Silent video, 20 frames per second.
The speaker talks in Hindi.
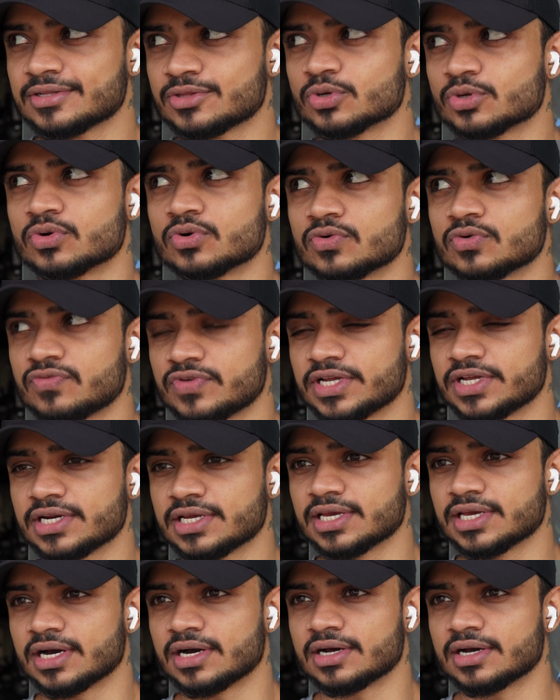तो फिर
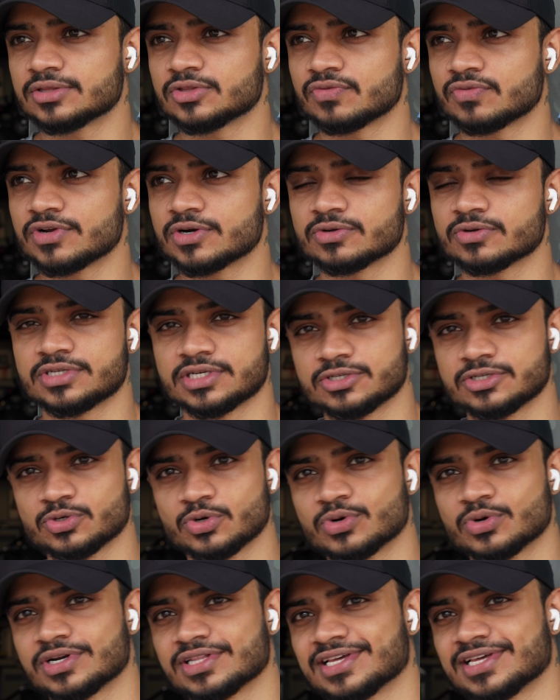क्या तो फिर कुछ नहीं
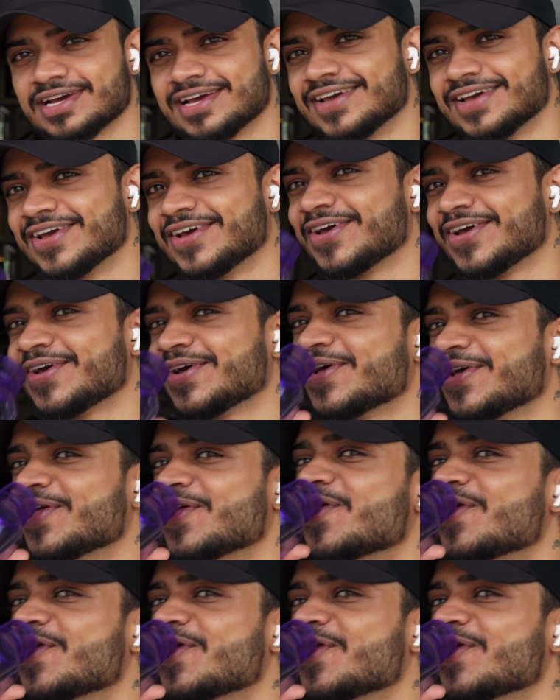शुरू करते हैं